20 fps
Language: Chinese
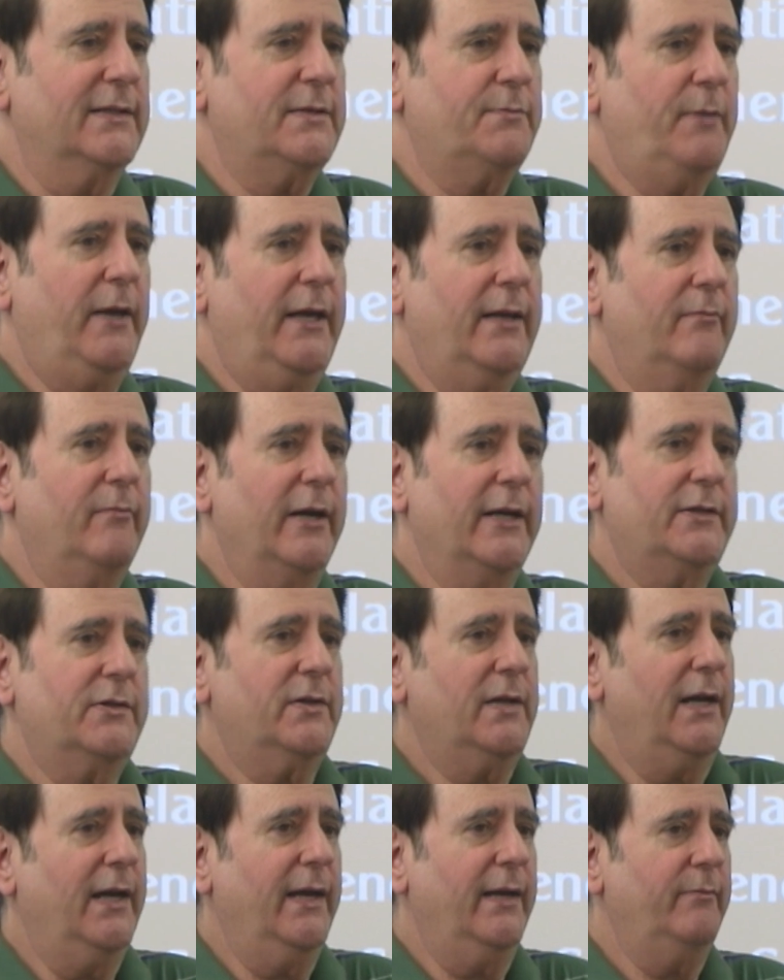他的某
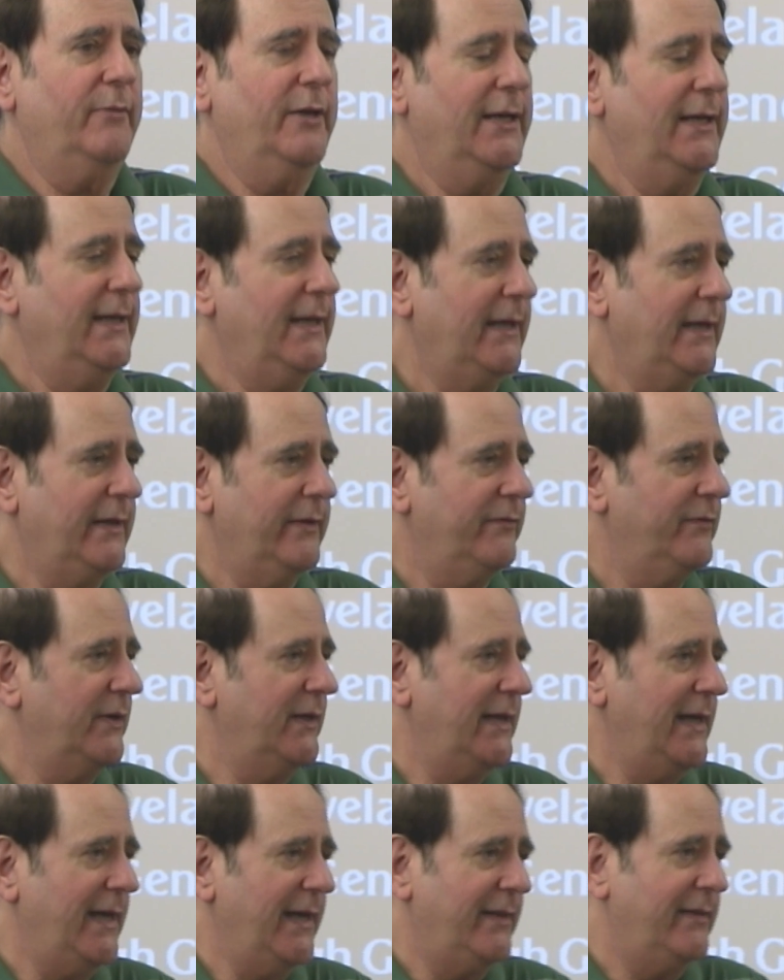一天生活
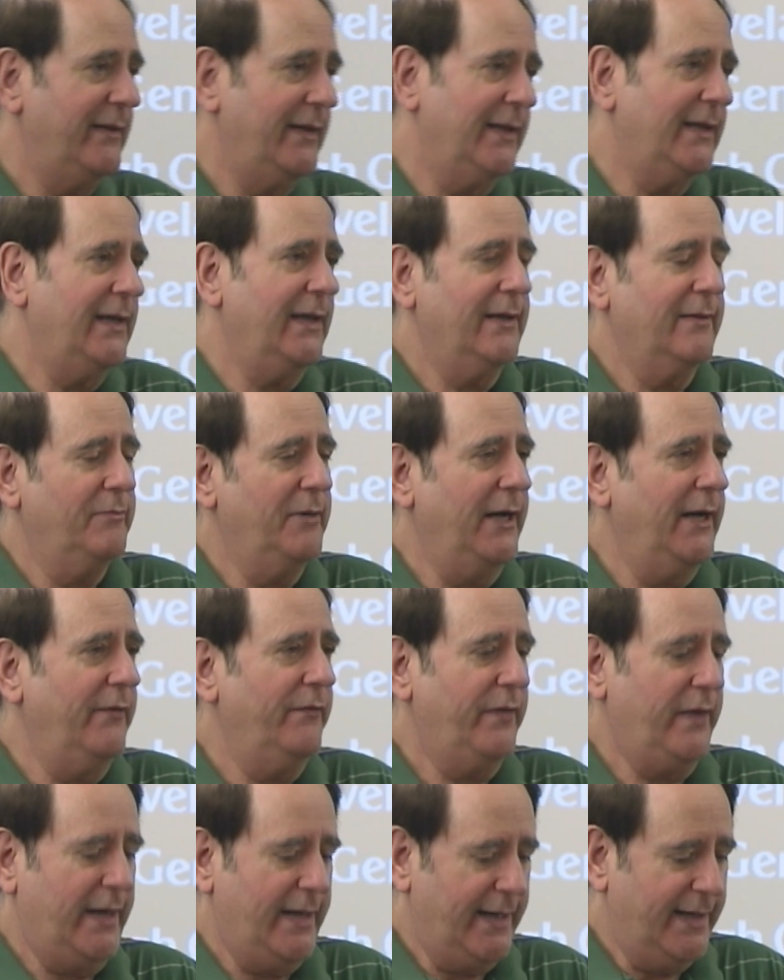中花很多
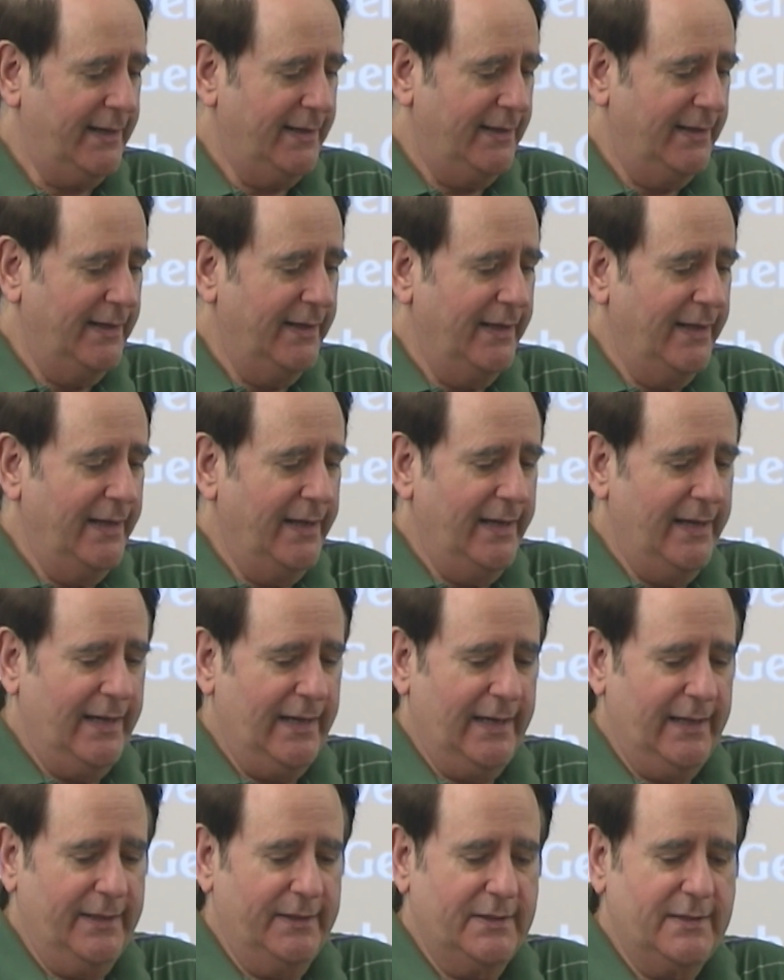的时间
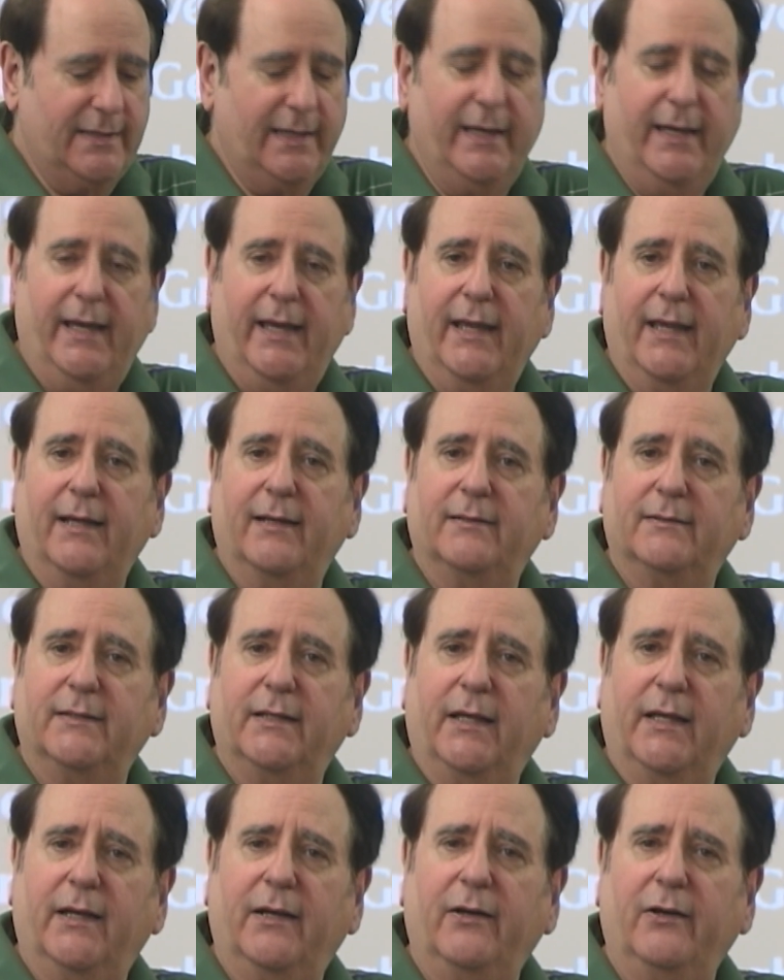来思
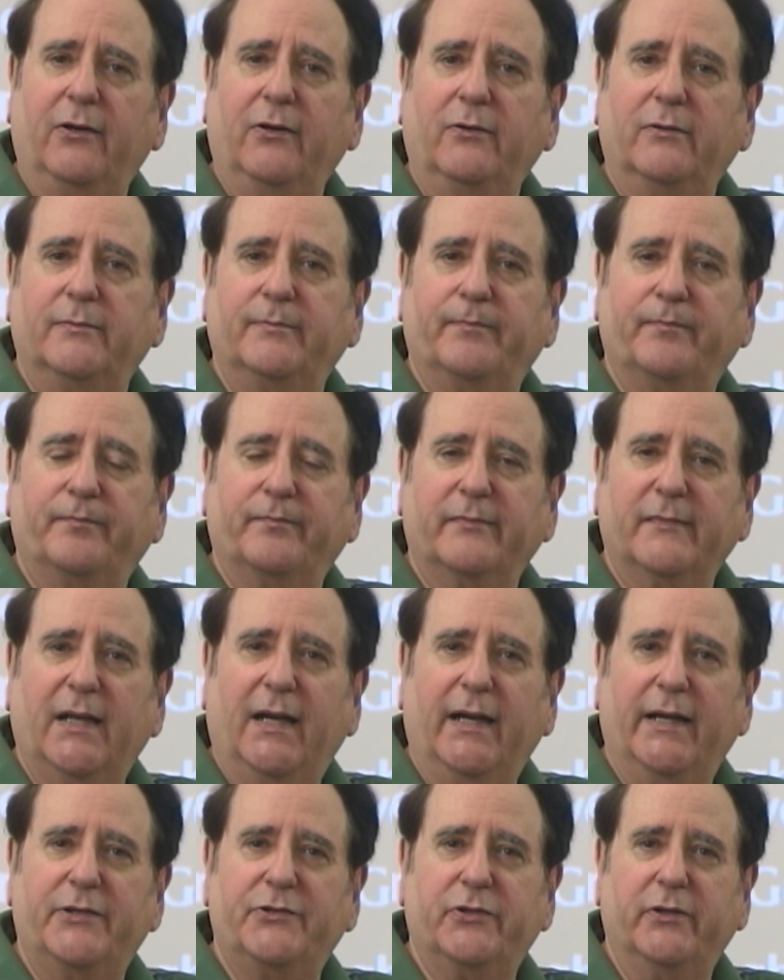考，说
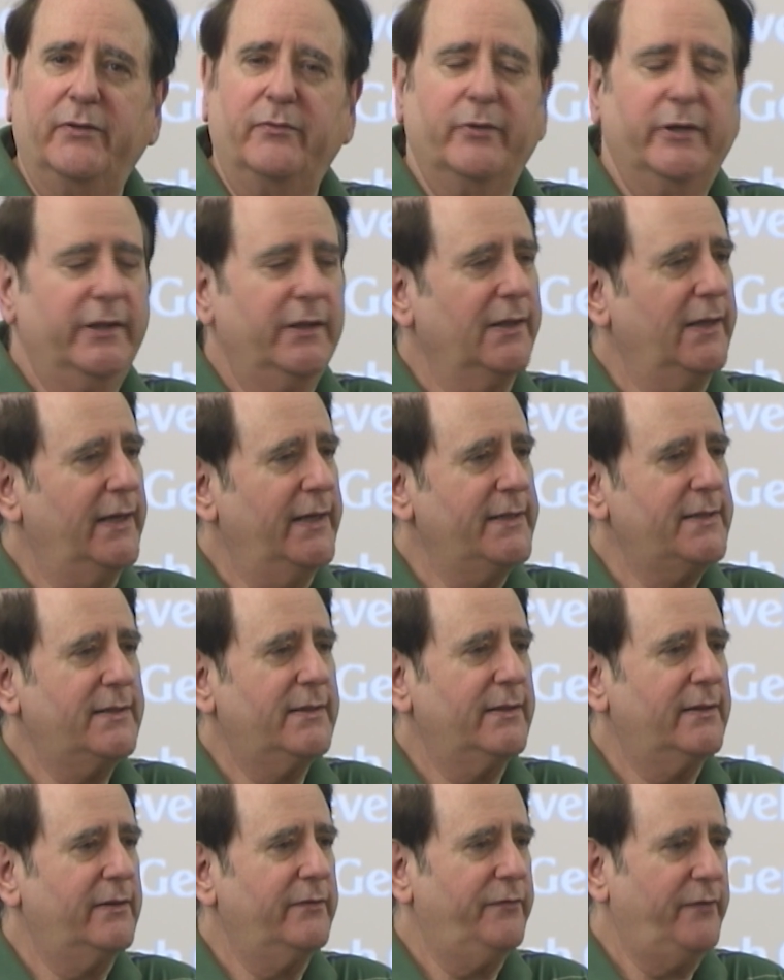我应该意识
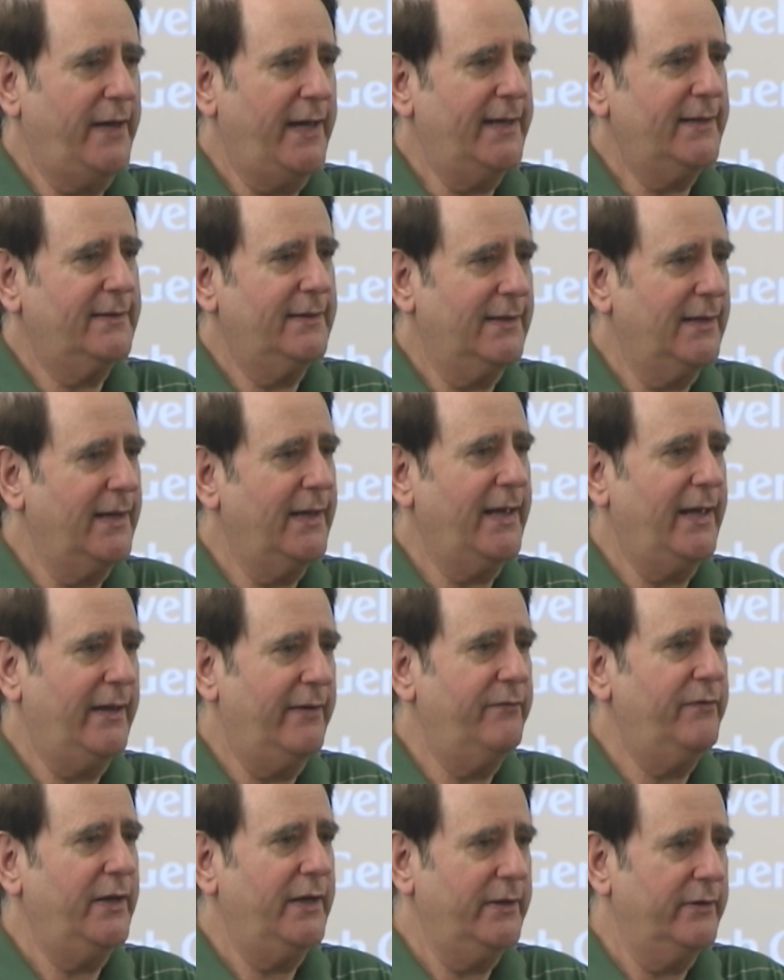到我可以
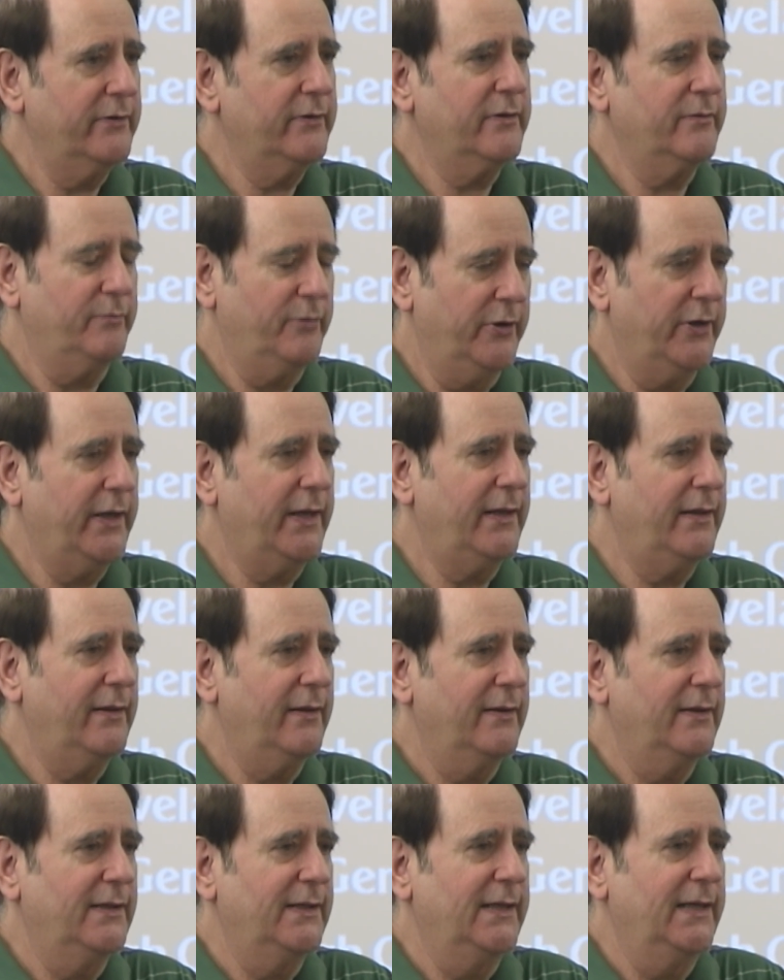呼吸这个事。